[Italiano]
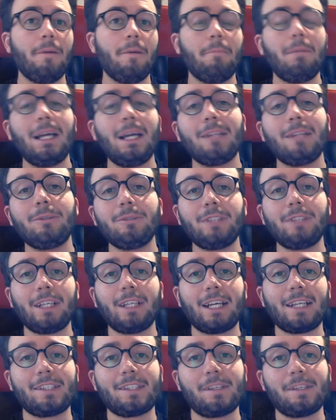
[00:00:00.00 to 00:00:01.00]
Bene a tutti
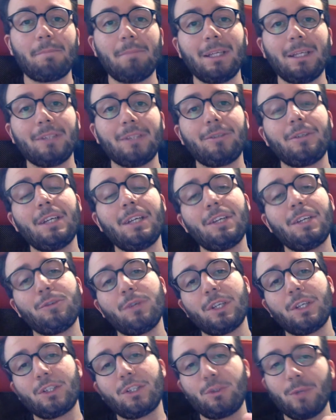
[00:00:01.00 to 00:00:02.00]
ragazzi e bentornati
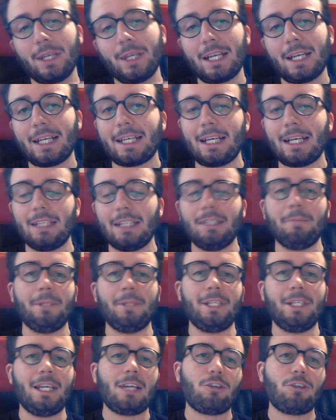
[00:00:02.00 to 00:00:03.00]
su X-Wing
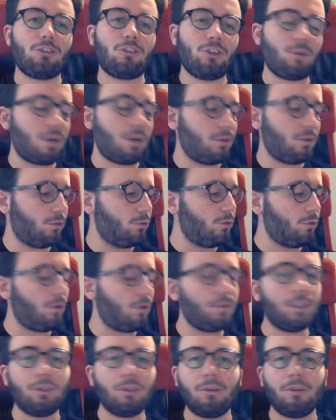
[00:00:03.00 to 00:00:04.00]
Academy, eccoci qua con un nuovo
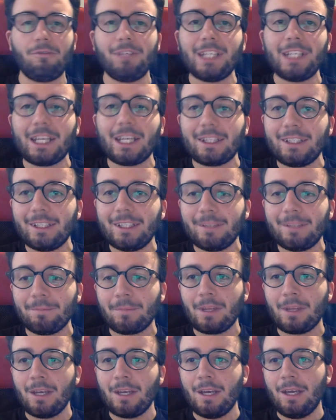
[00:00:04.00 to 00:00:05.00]
video del venerdì
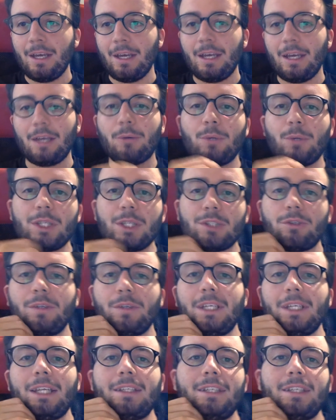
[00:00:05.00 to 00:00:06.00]
e questo
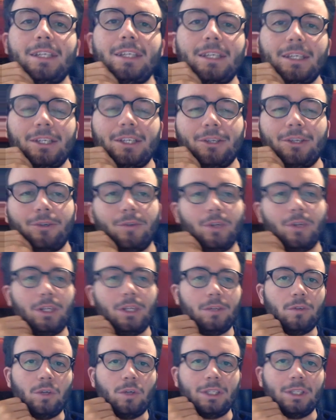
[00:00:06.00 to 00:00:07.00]
venerdì io
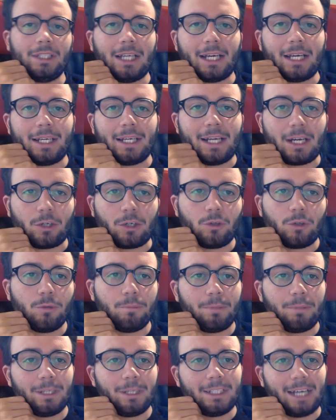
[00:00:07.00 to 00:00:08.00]
volevo andare a
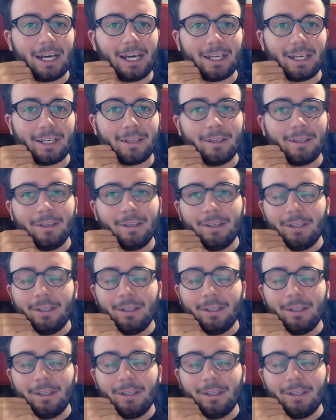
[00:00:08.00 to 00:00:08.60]
completare